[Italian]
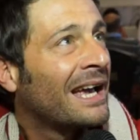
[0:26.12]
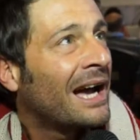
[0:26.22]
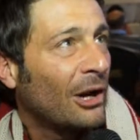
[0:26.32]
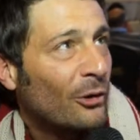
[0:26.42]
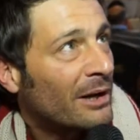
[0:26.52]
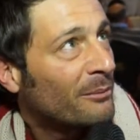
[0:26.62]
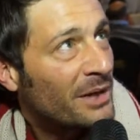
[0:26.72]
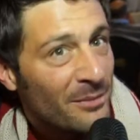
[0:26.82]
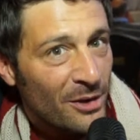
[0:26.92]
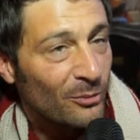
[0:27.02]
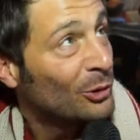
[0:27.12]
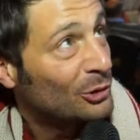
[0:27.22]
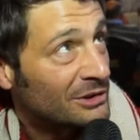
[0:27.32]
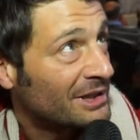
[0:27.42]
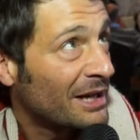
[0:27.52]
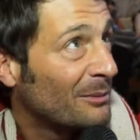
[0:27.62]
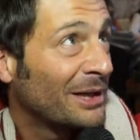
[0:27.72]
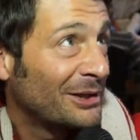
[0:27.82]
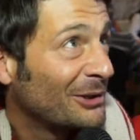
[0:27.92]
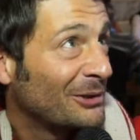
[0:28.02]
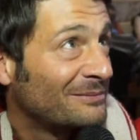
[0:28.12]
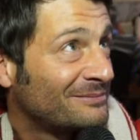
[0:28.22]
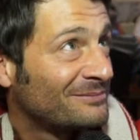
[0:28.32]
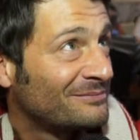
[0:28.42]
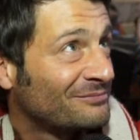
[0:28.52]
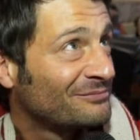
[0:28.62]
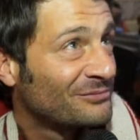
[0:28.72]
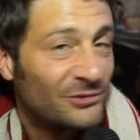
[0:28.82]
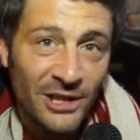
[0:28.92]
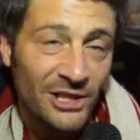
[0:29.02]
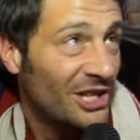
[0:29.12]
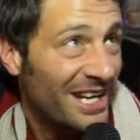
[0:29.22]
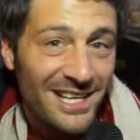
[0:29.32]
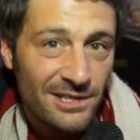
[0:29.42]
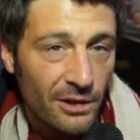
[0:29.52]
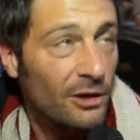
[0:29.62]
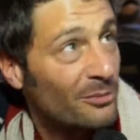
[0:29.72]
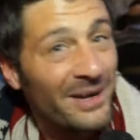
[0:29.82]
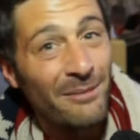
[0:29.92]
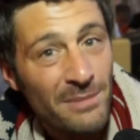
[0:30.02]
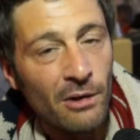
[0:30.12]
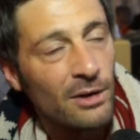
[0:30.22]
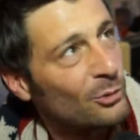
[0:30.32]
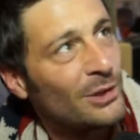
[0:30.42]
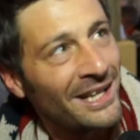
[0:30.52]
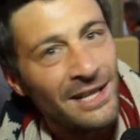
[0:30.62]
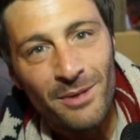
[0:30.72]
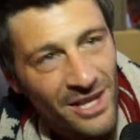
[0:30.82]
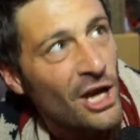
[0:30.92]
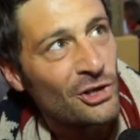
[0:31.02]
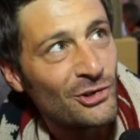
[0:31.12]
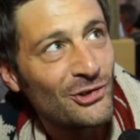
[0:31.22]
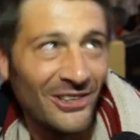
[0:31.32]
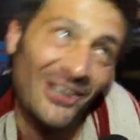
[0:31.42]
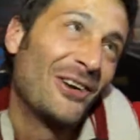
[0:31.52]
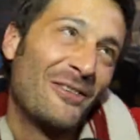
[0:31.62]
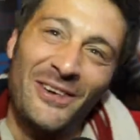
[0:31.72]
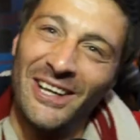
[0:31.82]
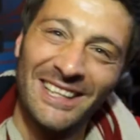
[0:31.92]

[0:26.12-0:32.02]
Allora, prima ero molto scaramantico cioè, c'era il rischio che non mi cambiavo le mutande per dieci giorni, no, non è vero,